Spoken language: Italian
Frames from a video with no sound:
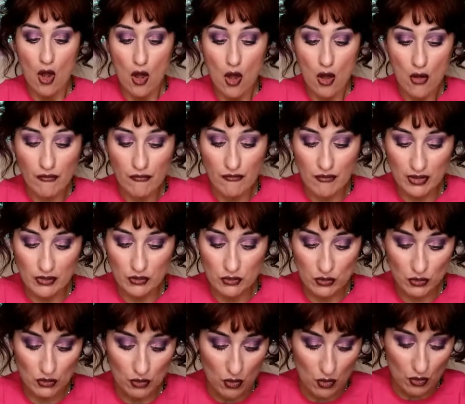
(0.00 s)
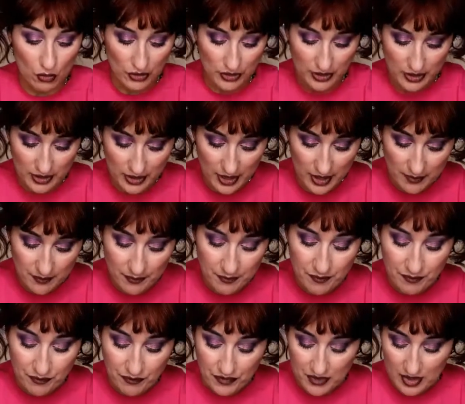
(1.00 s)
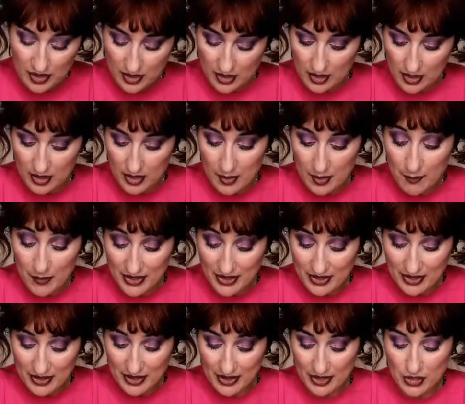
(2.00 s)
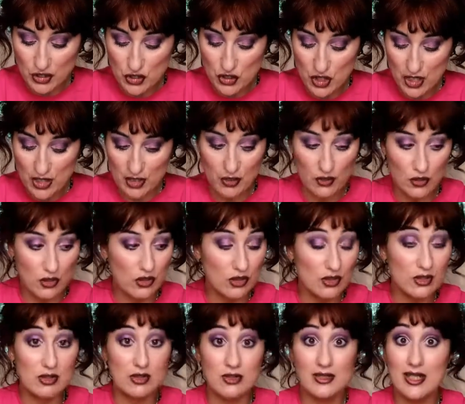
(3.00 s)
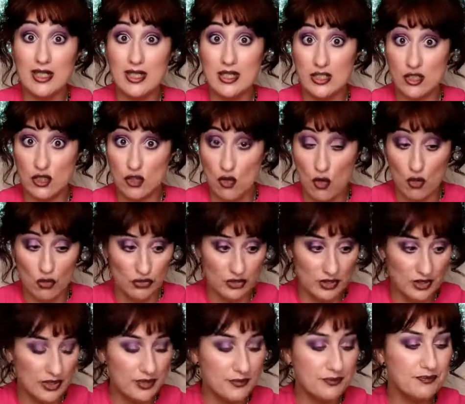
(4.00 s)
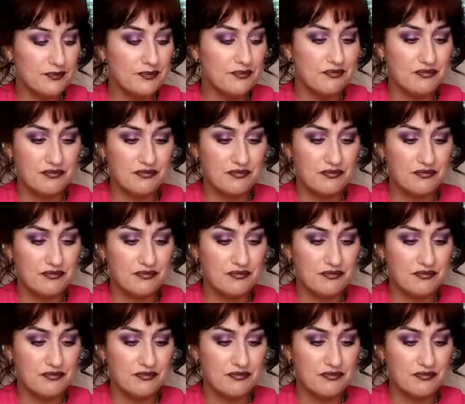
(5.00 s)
ho fatto un ordine eh, perché c'erano eh, degli sconti